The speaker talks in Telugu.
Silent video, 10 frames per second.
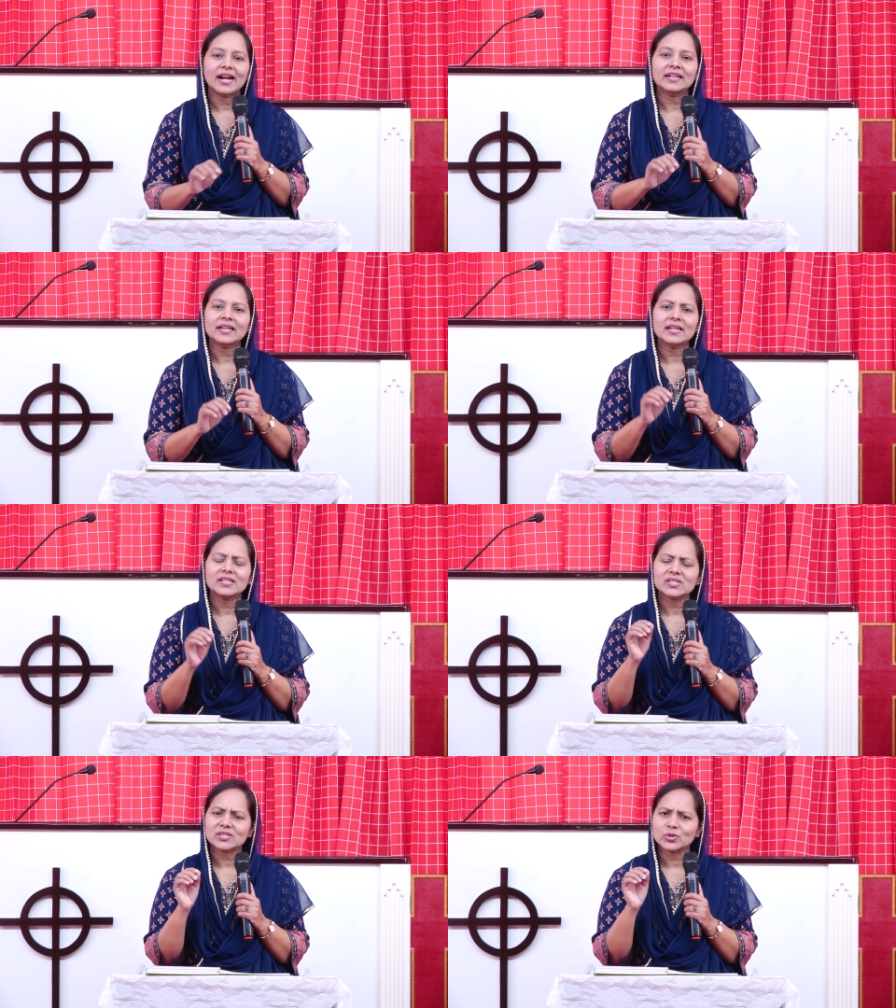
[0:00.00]
అంటే
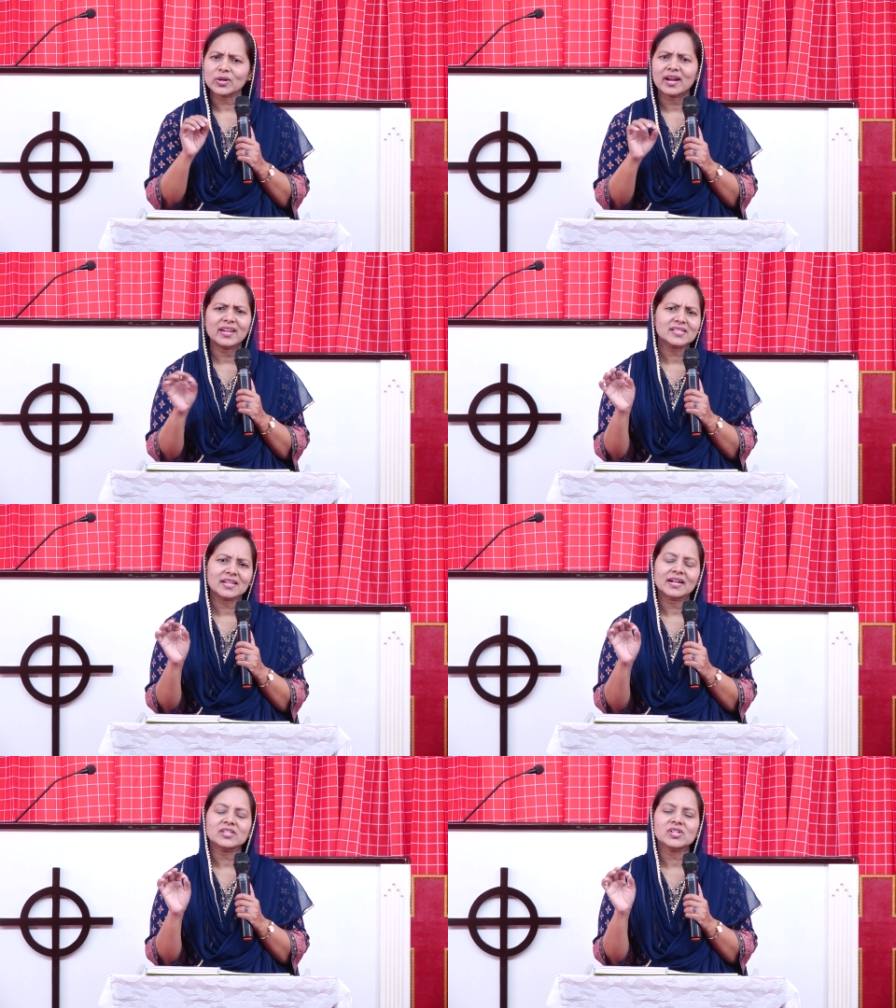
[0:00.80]

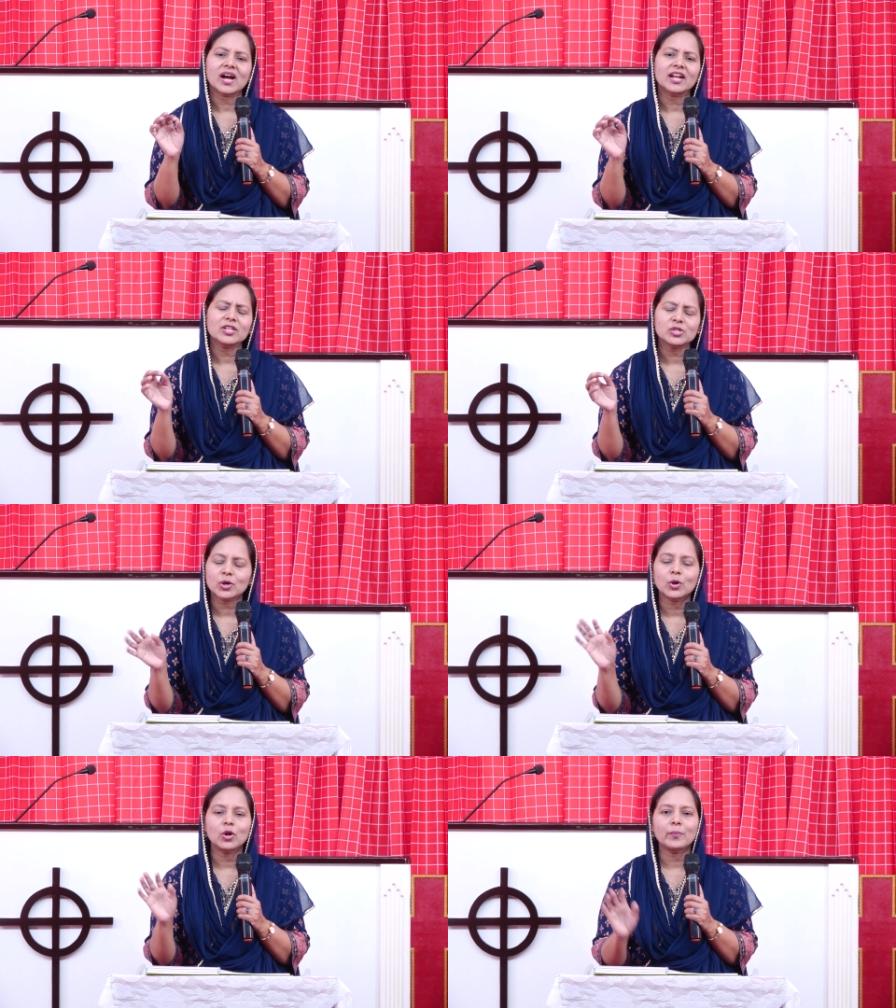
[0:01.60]
సునాయాసంగా చాలా
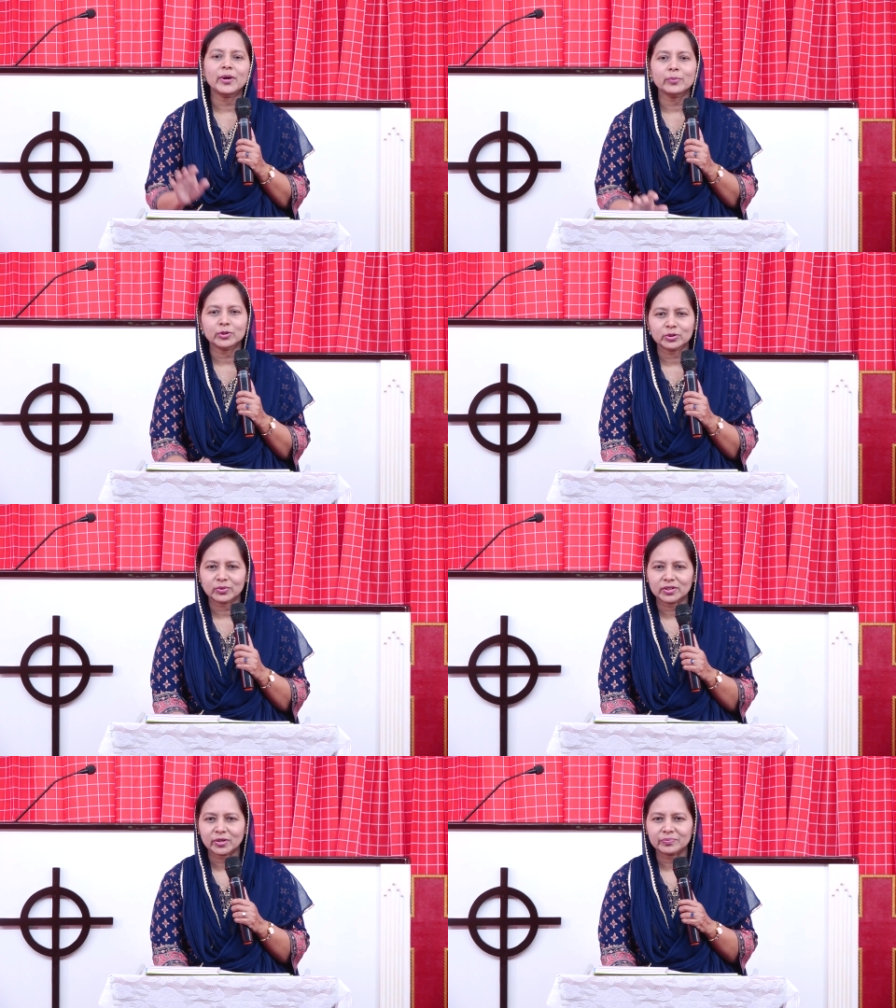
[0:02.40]
చిక్కుల్లో పడిపోతూ
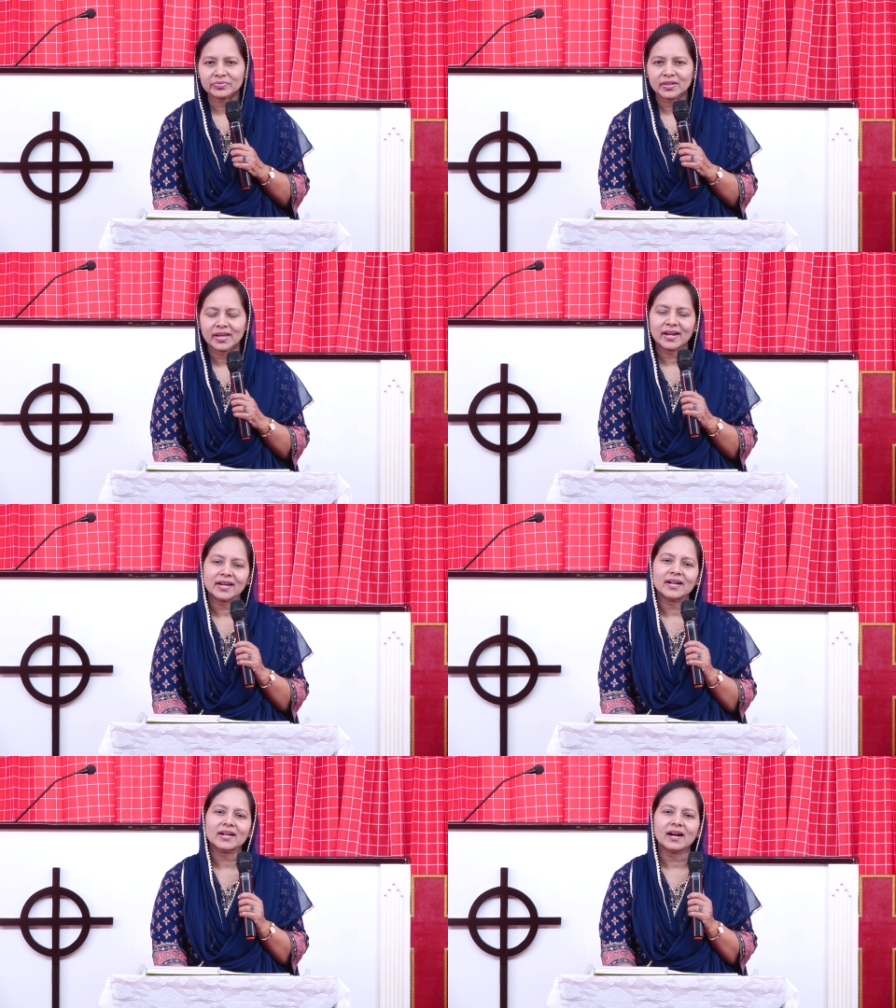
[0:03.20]
ఉంటాం
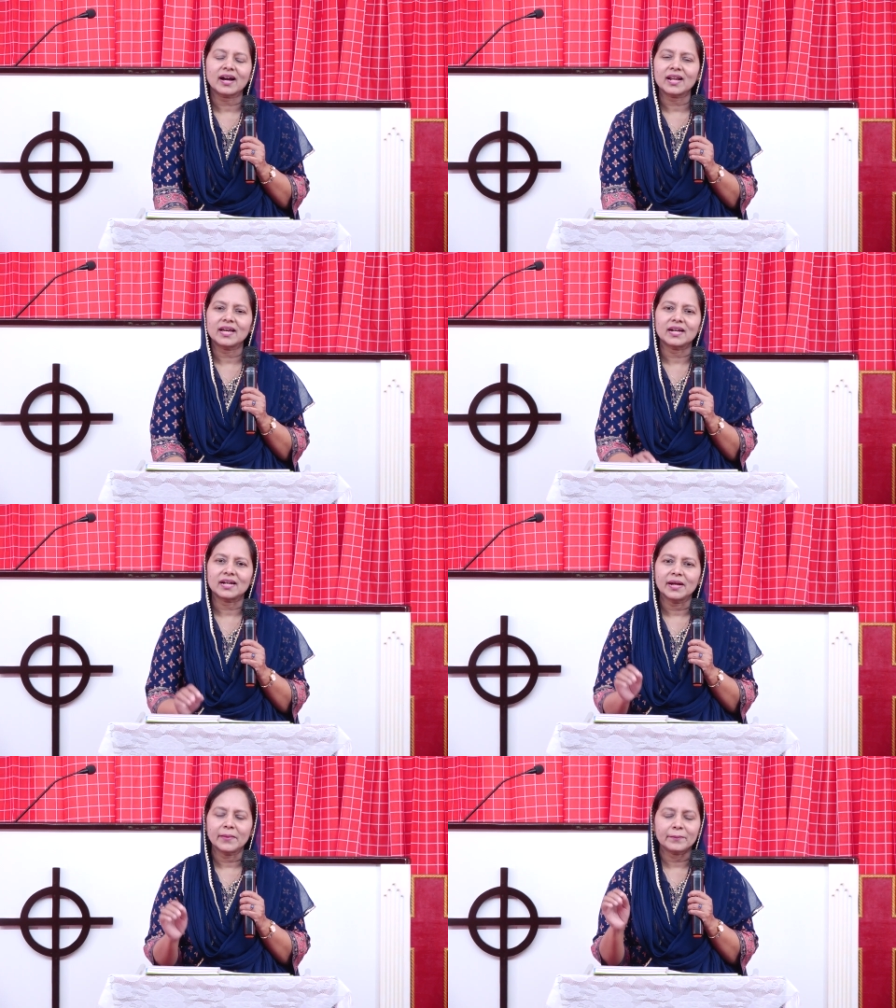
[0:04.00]
రకరకాల
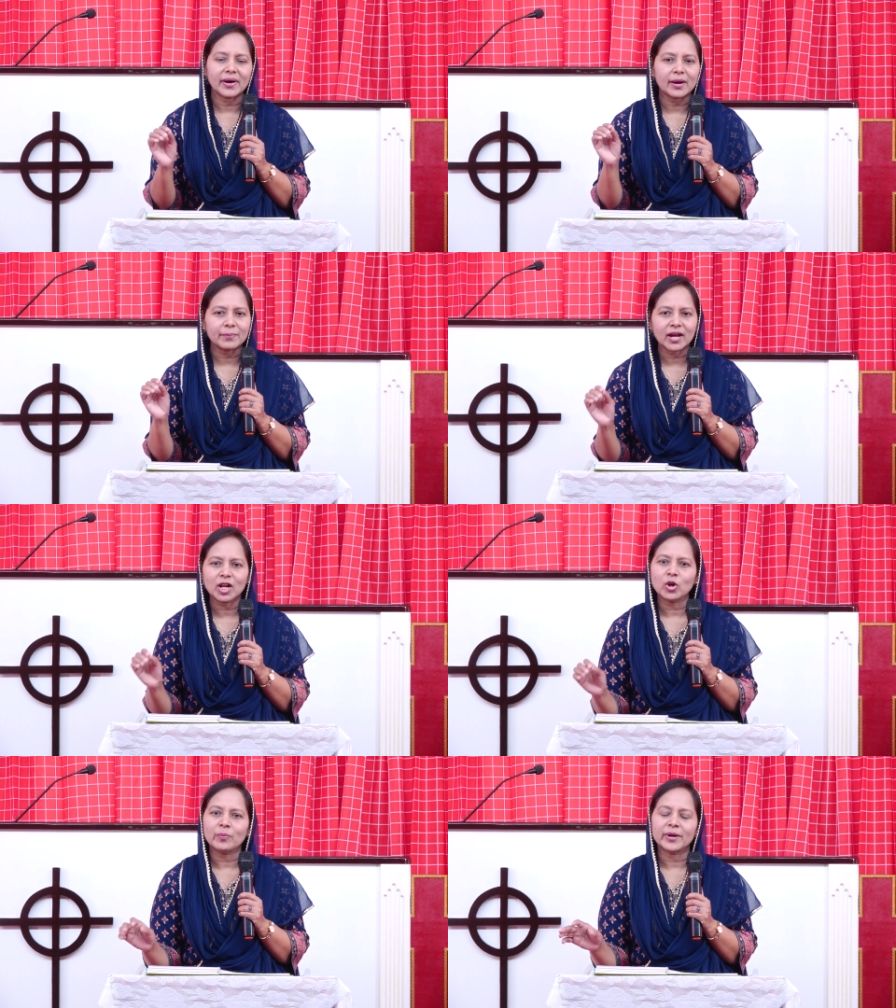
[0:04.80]
పాపాలలో